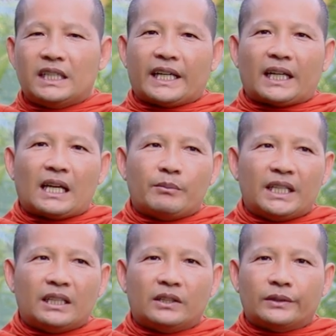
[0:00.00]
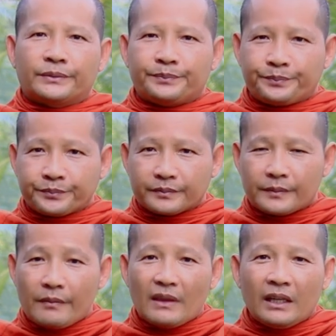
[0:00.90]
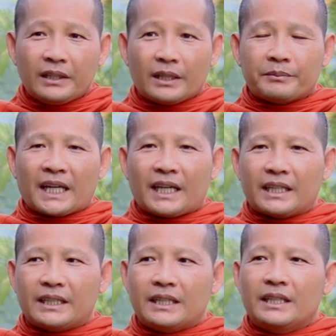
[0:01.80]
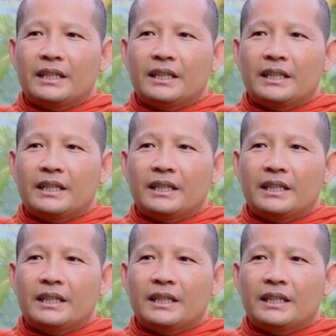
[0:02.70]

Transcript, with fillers: giang nam mấy non đầm nào